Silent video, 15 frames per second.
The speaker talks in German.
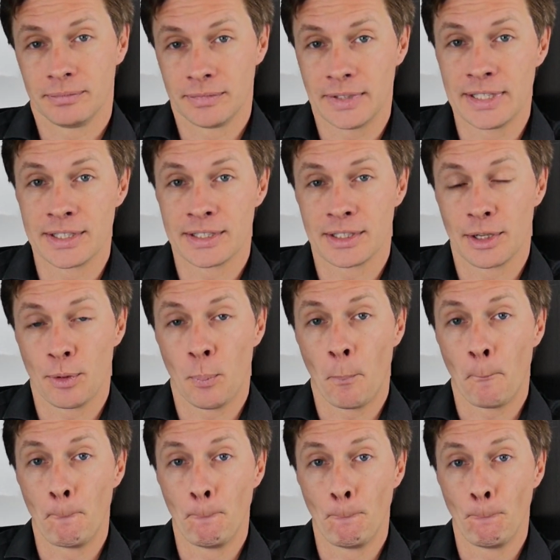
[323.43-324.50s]
des
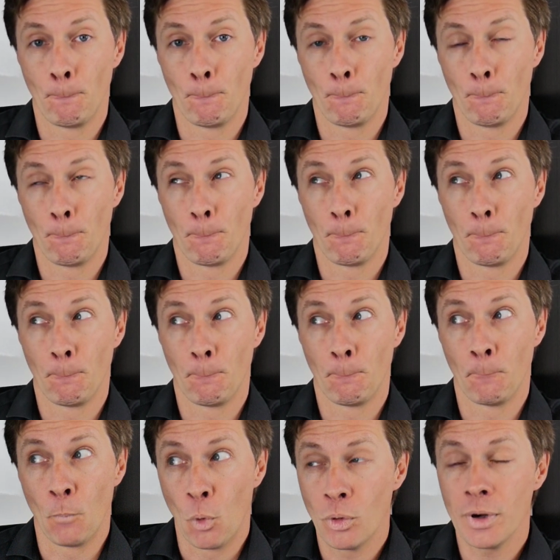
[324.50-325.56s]

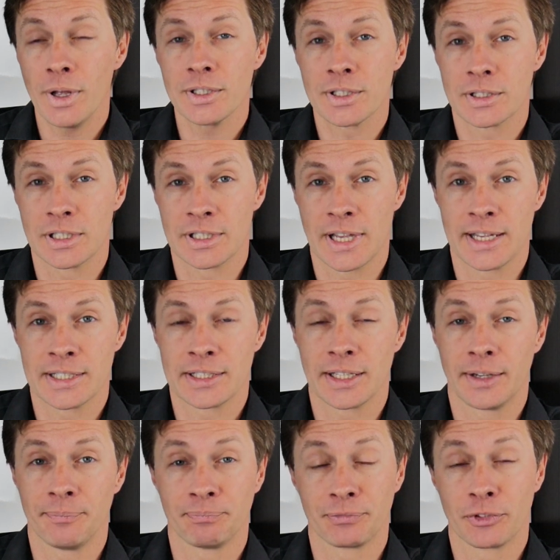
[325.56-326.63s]
Monats, das heißt
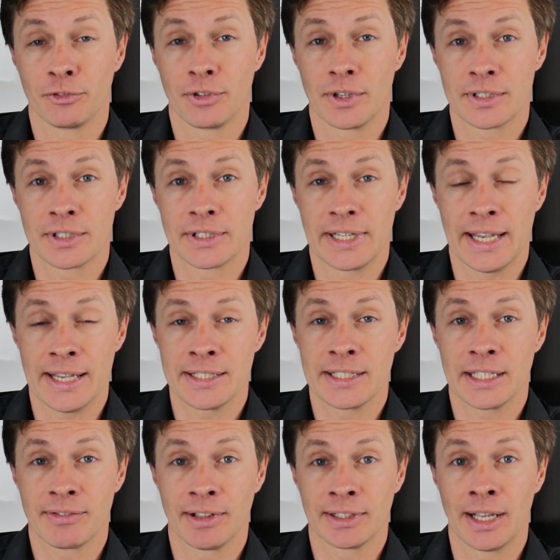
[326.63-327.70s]
ähm, fürs erste
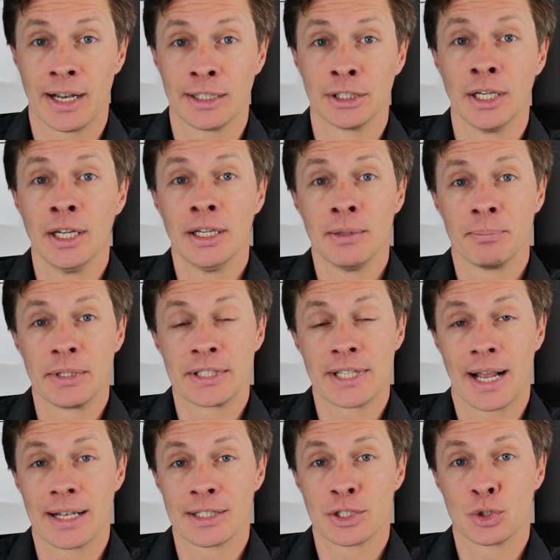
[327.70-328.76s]
Quartal
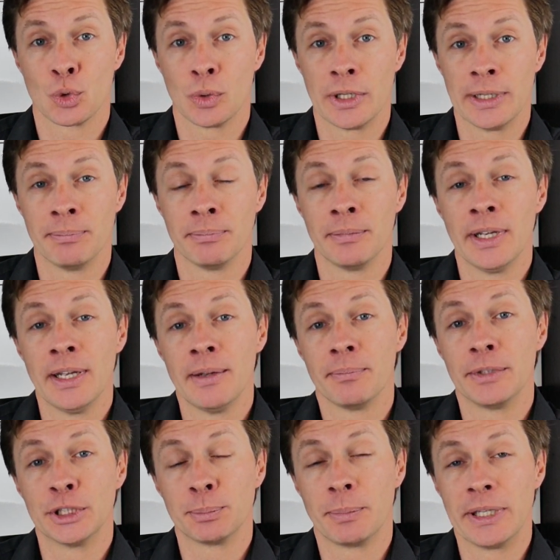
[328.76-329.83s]
bezahlst du eben
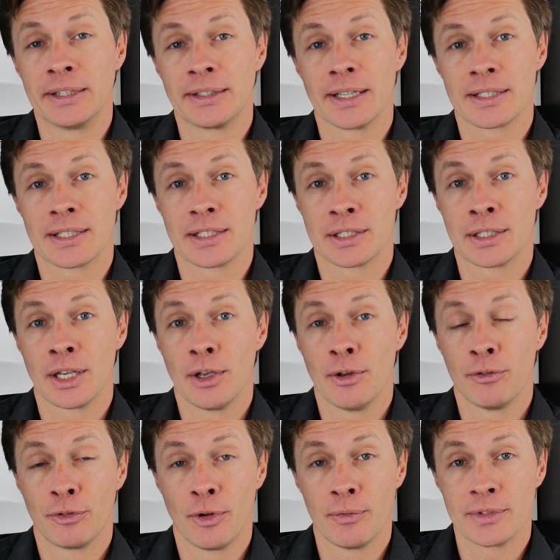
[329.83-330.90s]
bis spätestens
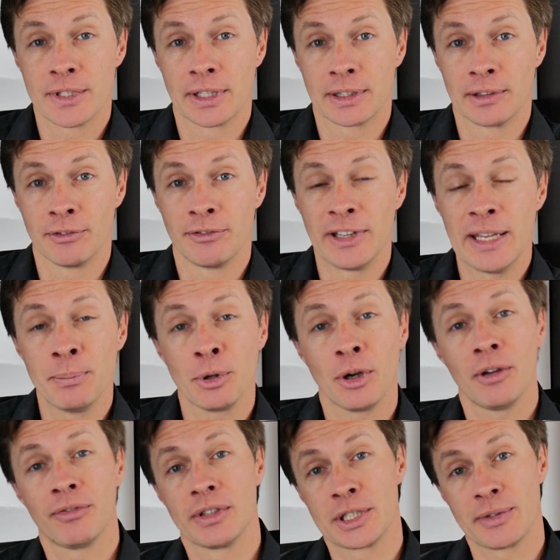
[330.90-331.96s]
15.
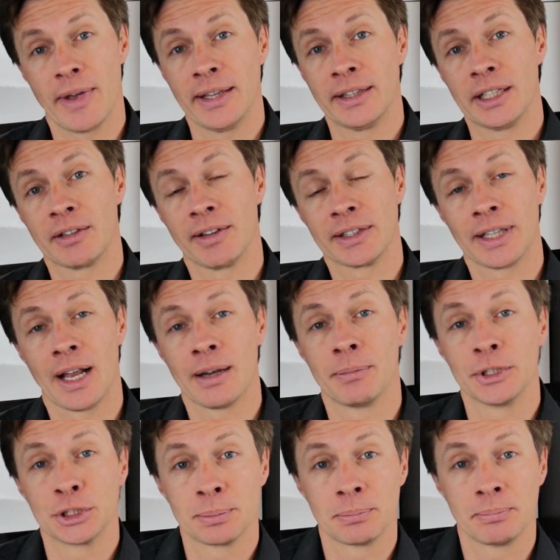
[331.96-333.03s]
Februar, fürs zweite Quartal
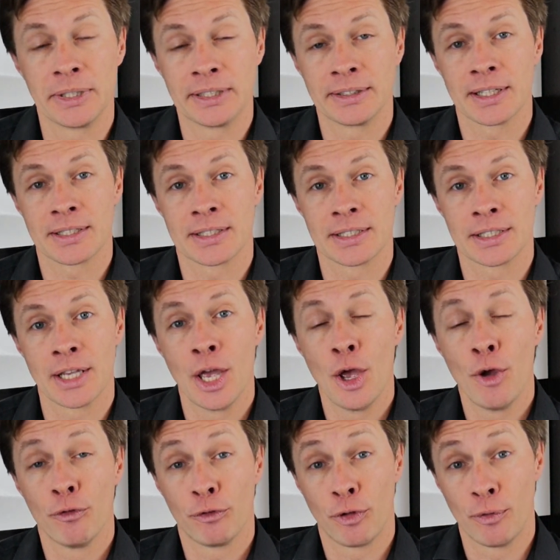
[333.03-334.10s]
bis spätestens
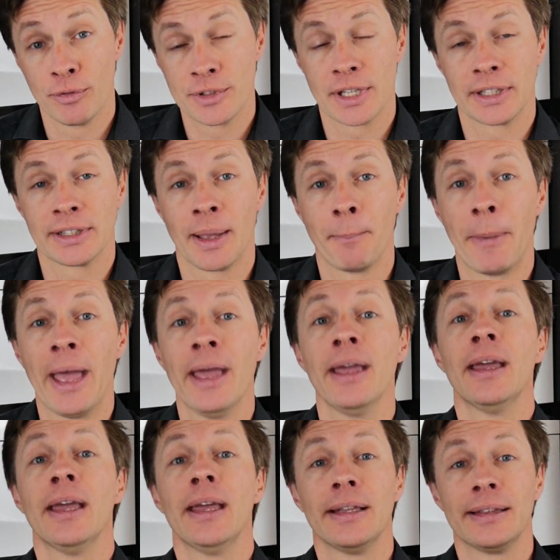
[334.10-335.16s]
15. Mai
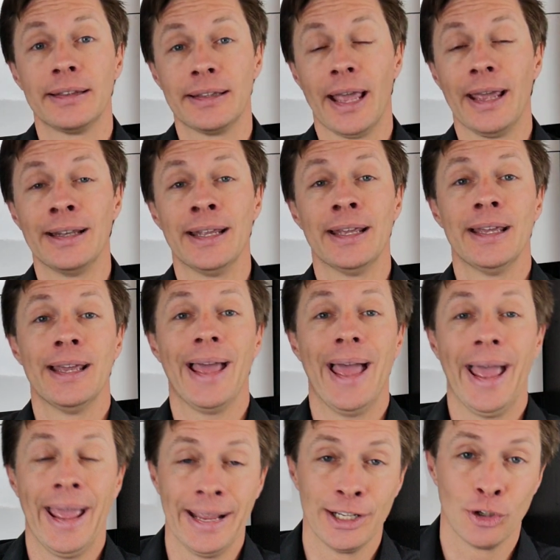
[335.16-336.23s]
deine
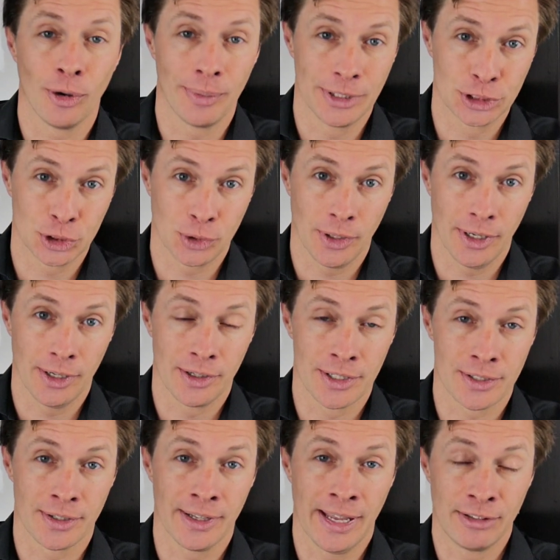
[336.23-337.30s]
Einkommensteuer,
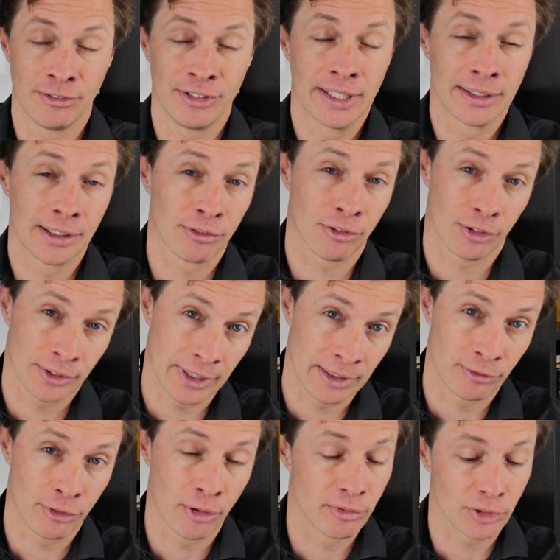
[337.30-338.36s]
also ein Viertel von den
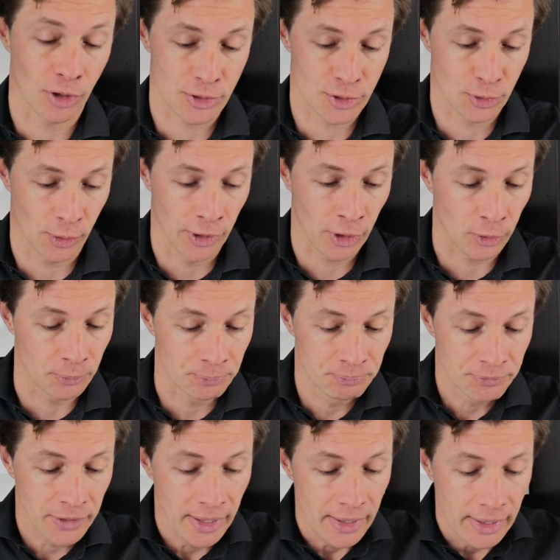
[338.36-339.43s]
5000 Euro.
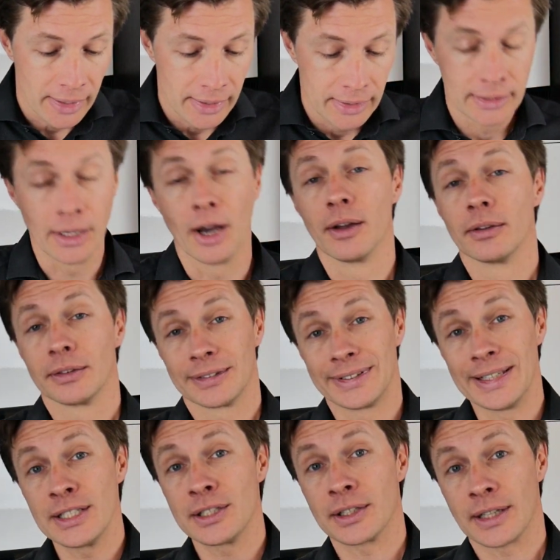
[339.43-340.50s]
Ja,
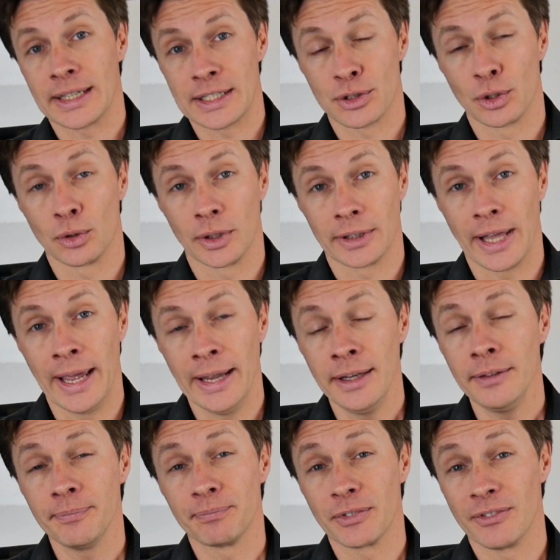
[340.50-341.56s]
das trägst du dort
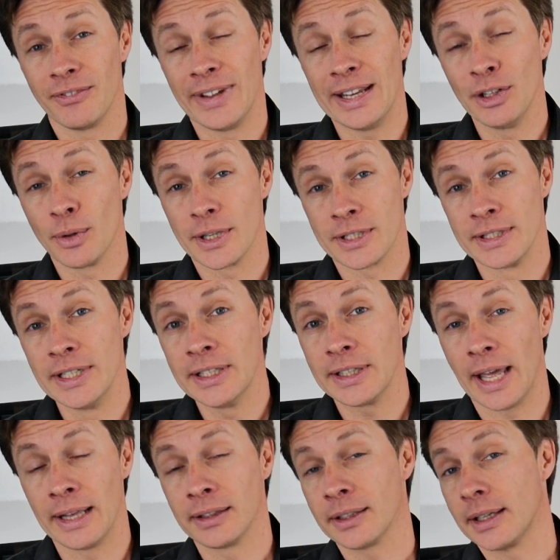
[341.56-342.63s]
ein. Wenn du es nicht
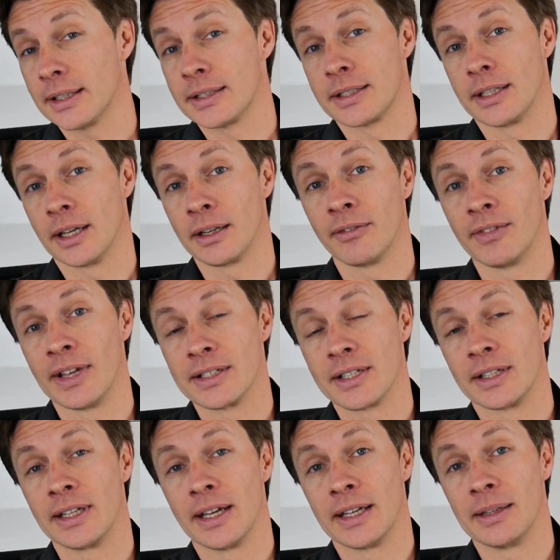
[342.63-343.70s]
einträgst, ja, dann werden sie
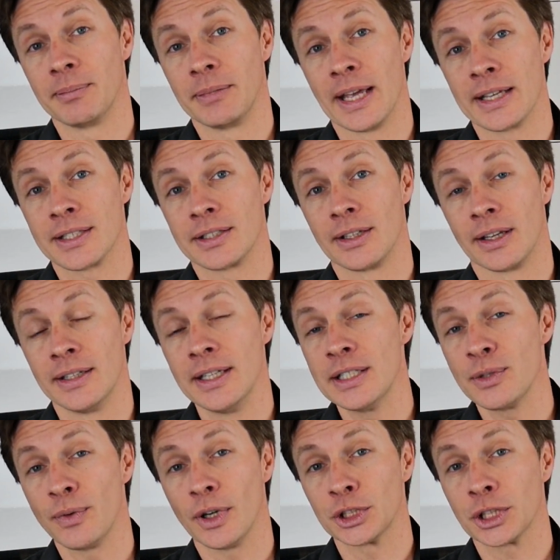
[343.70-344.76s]
dir im ersten Jahr nichts
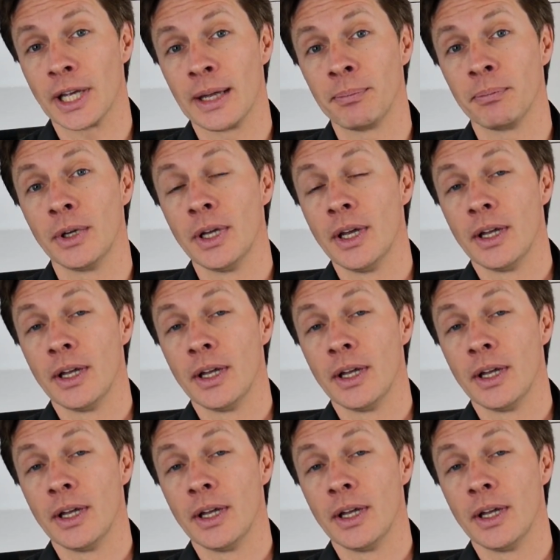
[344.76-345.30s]
vorschreiben.